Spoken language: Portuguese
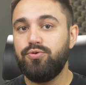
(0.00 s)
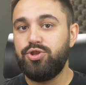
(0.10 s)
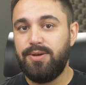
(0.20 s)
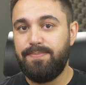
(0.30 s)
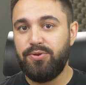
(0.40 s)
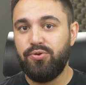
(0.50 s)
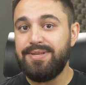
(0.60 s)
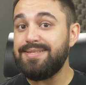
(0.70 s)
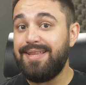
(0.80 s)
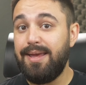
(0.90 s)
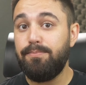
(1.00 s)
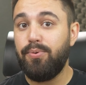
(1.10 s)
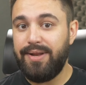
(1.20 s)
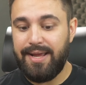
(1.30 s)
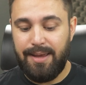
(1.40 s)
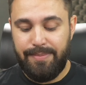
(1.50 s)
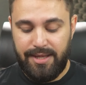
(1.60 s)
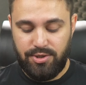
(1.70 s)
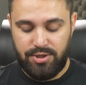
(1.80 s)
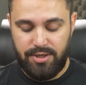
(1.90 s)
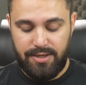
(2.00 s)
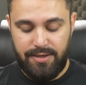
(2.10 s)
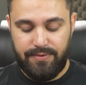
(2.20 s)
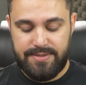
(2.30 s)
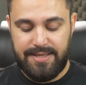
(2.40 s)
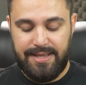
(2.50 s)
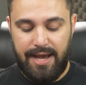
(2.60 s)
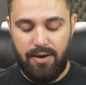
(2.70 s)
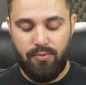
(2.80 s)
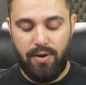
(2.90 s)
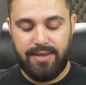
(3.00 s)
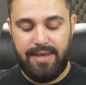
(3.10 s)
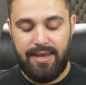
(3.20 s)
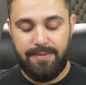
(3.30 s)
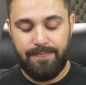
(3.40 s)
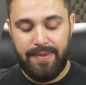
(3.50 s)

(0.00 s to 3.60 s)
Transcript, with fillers: o chip 2 temporariamente e você dá o OK.